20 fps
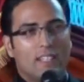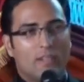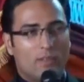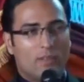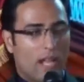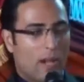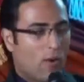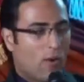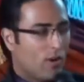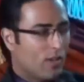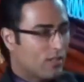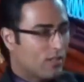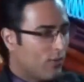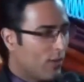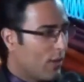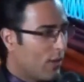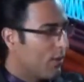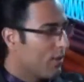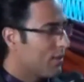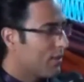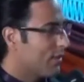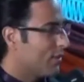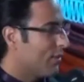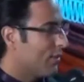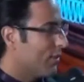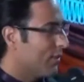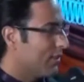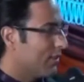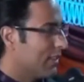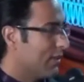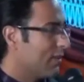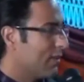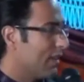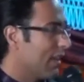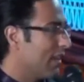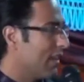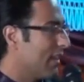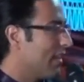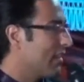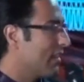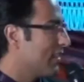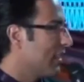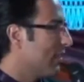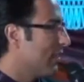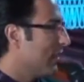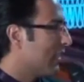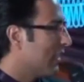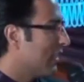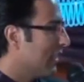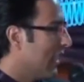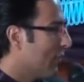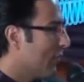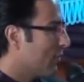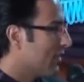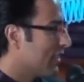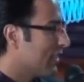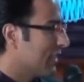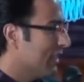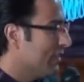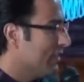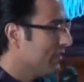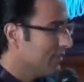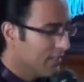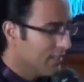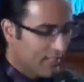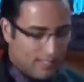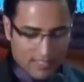O negócio foi gostoso. E eu creio que eles estão aqui na unção